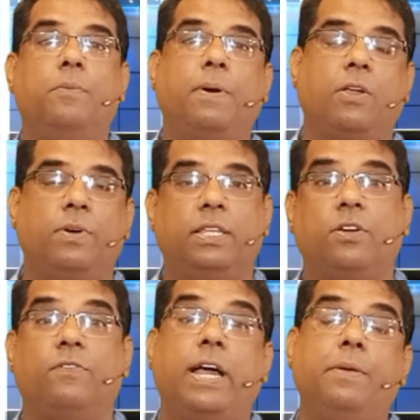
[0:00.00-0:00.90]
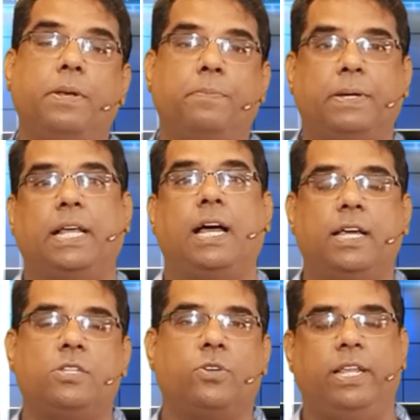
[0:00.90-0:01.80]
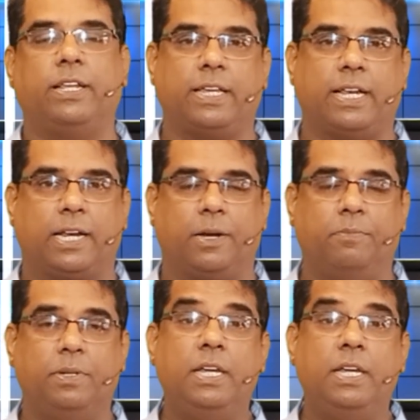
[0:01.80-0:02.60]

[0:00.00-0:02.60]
பரவுவதற்கு வாய்ப்பு இருப்பதாக சொல்லியிருக்கிறார்கள்